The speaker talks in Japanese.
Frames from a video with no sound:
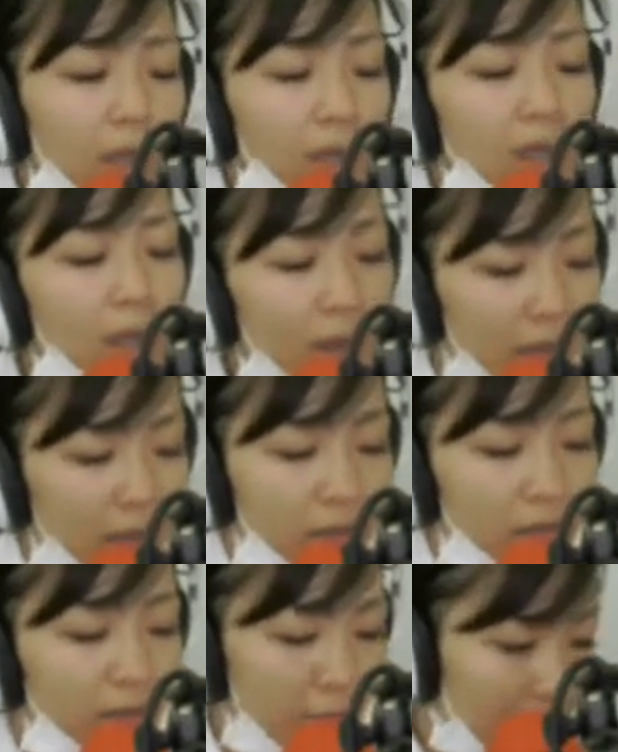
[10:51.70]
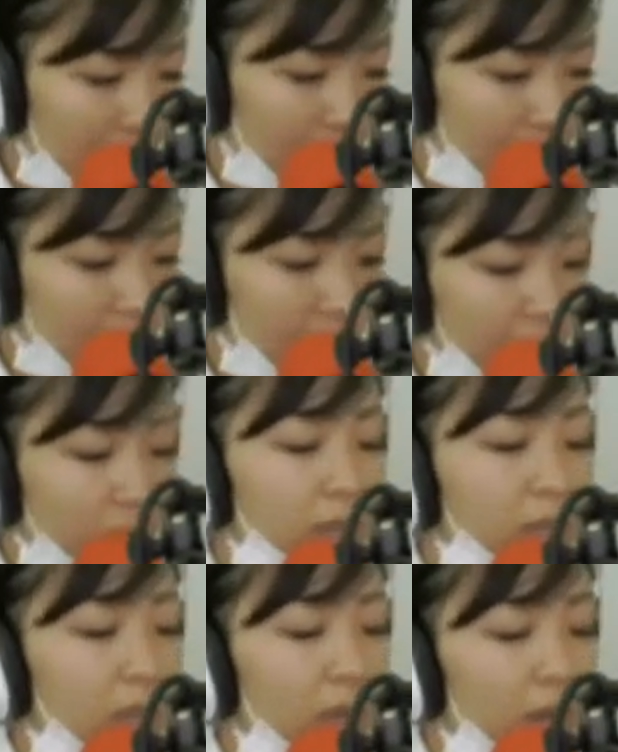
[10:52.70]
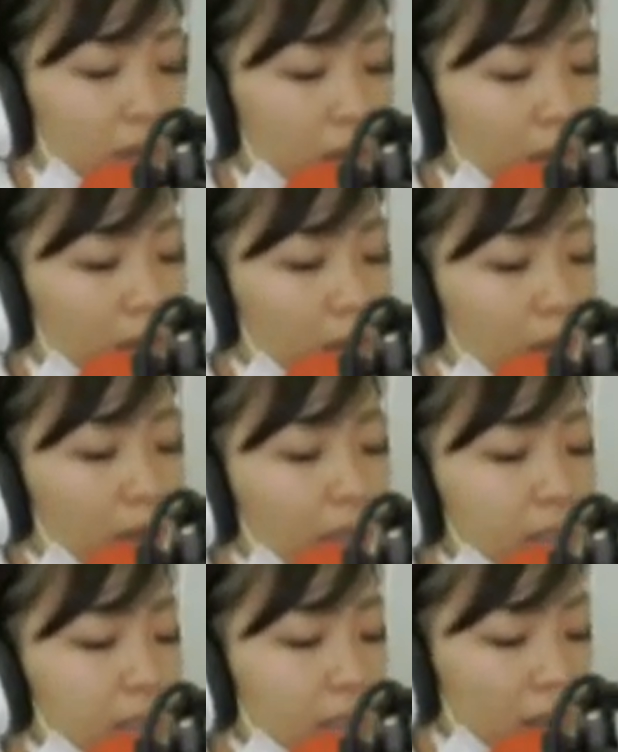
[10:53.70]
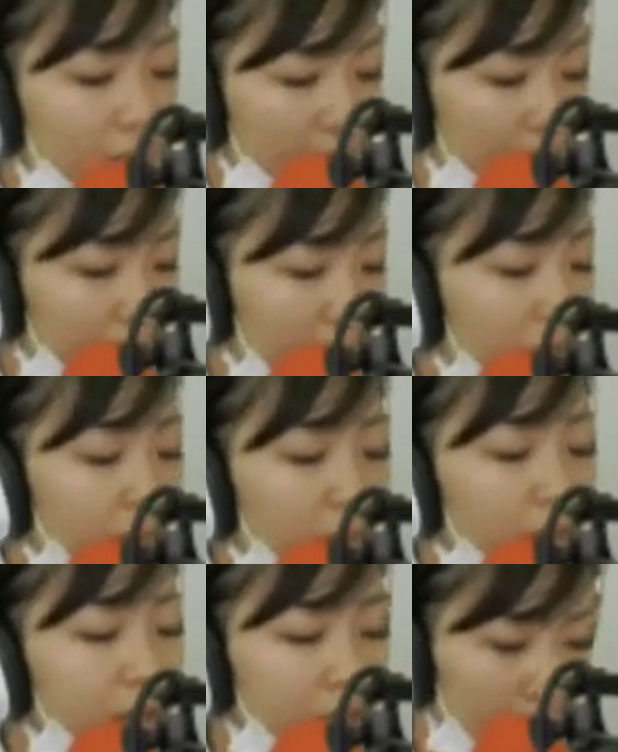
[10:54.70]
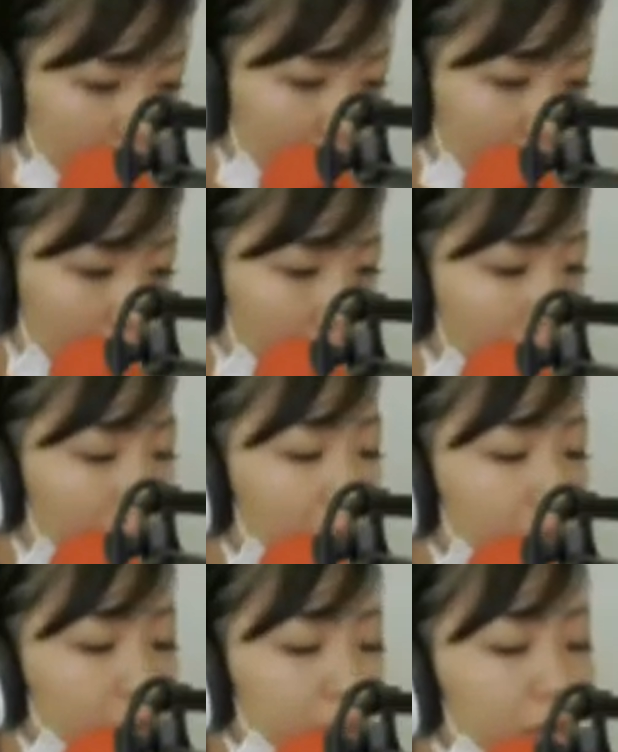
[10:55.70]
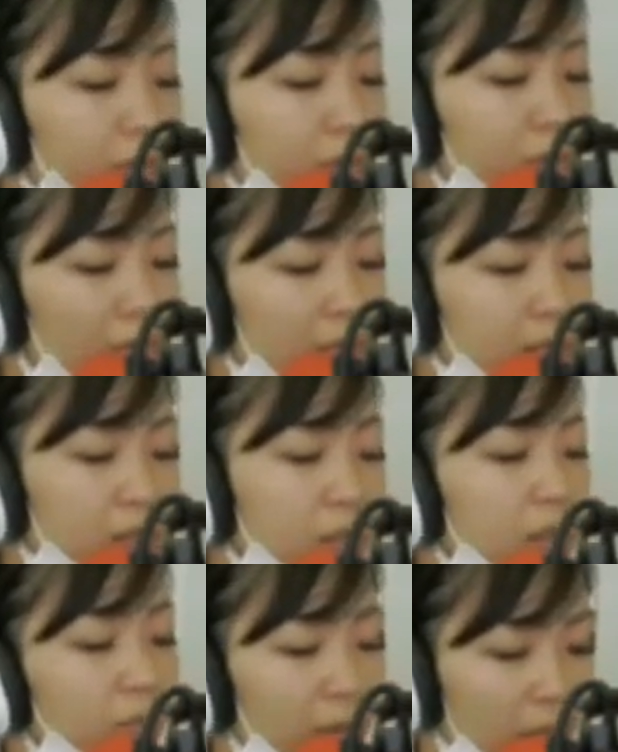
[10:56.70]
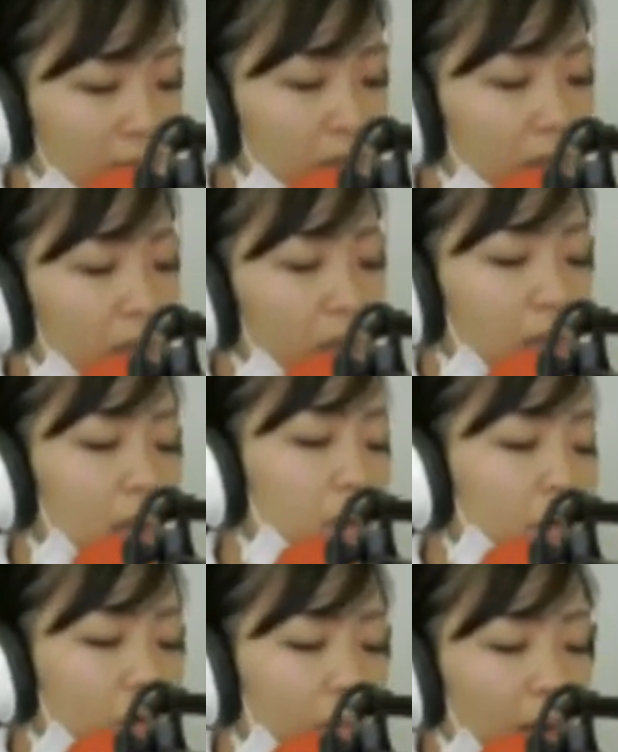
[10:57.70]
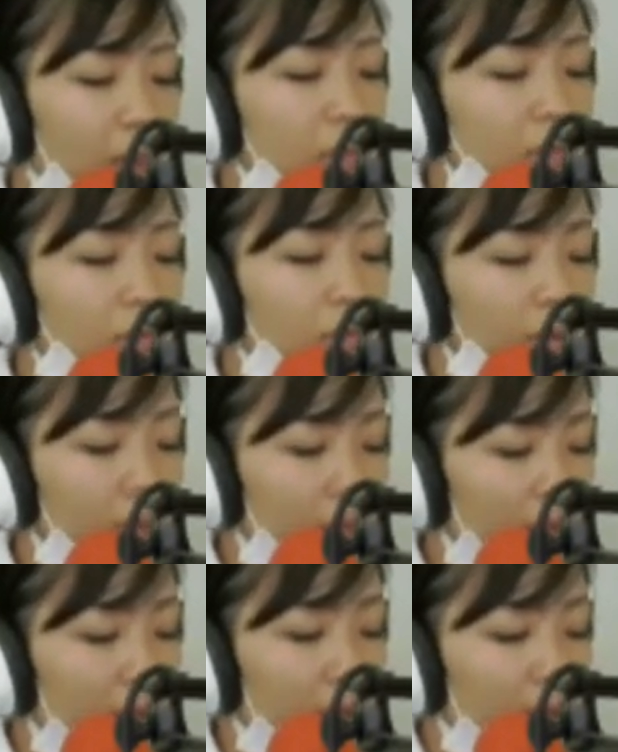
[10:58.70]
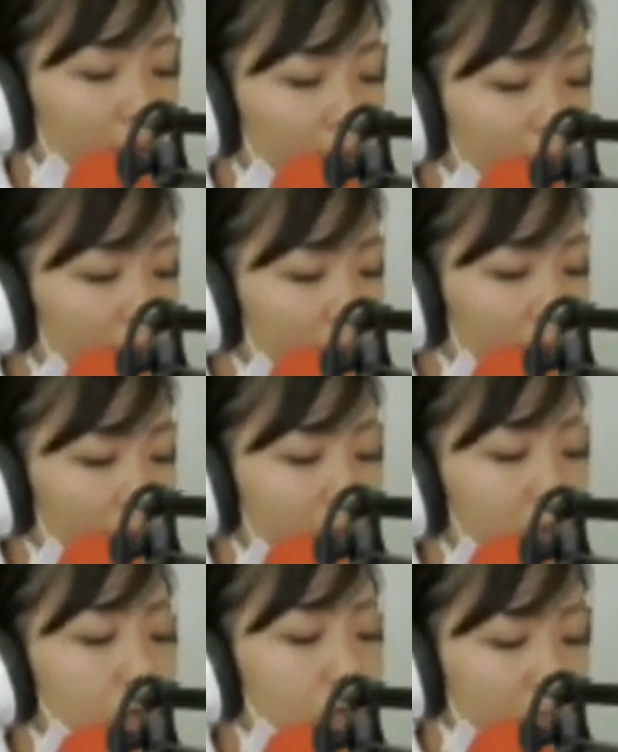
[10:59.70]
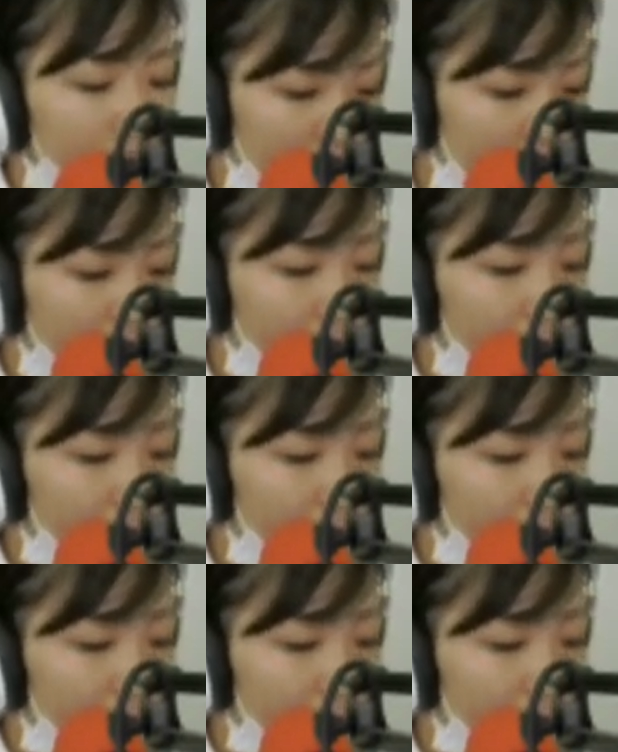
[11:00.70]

手洗い、うがい、そしてエチケット、咳のエチケット、十分な睡眠、栄養とバランスのとれた栄養摂取、